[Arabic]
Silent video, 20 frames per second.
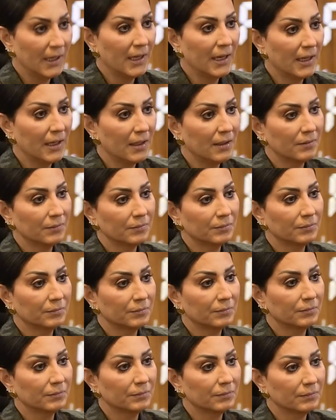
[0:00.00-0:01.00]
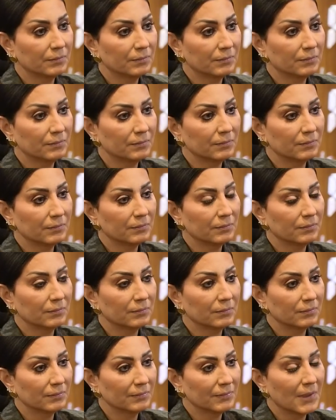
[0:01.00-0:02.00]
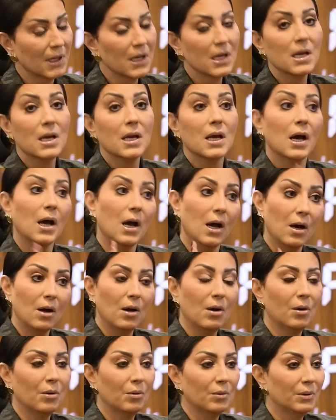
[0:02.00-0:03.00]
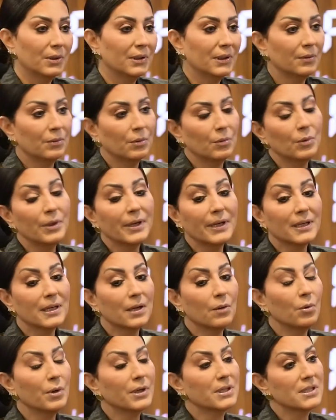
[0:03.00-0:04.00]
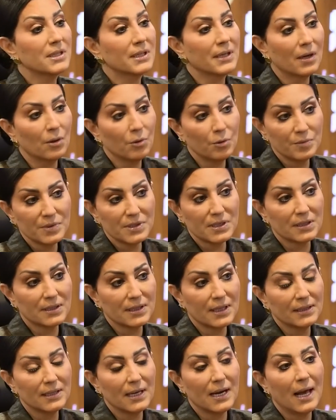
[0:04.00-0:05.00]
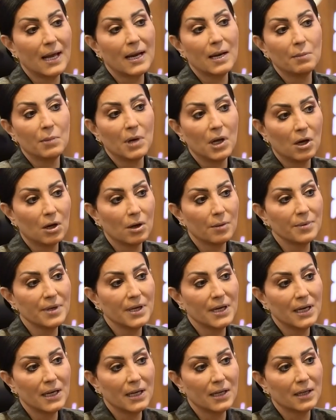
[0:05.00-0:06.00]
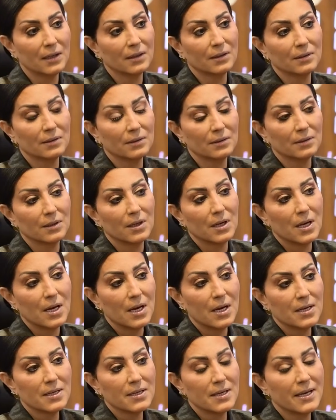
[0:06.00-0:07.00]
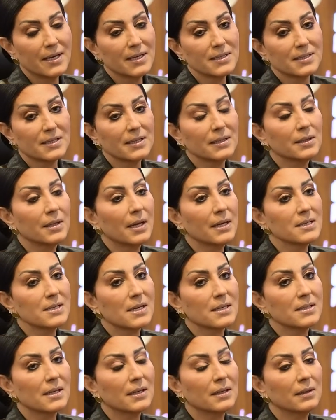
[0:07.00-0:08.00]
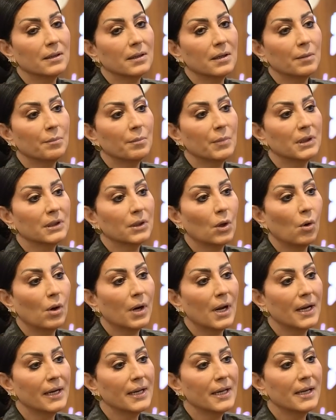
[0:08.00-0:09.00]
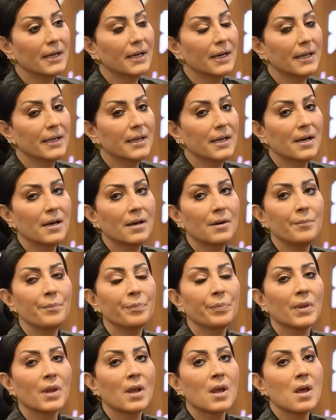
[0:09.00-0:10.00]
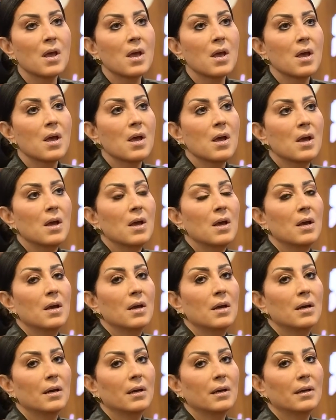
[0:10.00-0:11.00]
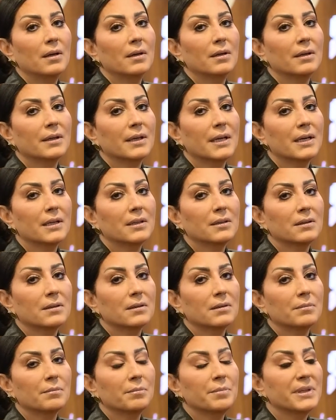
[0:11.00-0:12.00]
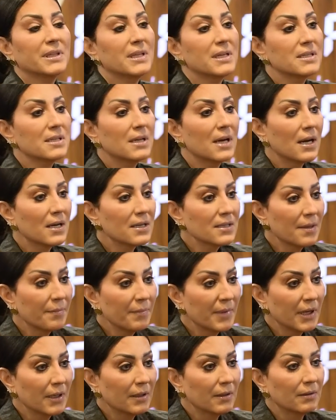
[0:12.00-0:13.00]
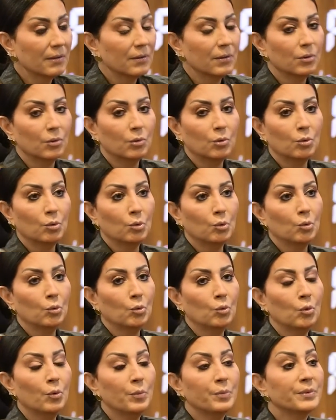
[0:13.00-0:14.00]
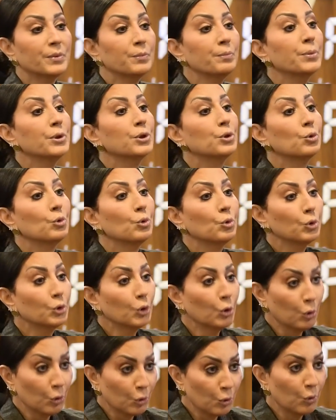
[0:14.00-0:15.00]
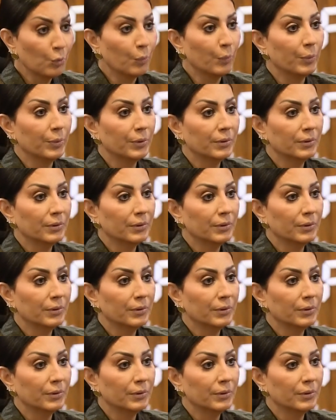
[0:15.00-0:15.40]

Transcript: هلاله مم. الفيفوريت بتاعتنا هلاله آه، المفضله بالنسبه لي وكتير قوي من ستات العالم العربي هلاله مم. هي الست اساسا لما ندور عليها نلاقيها آه كانت بتزرع زمان وبتخوض حروب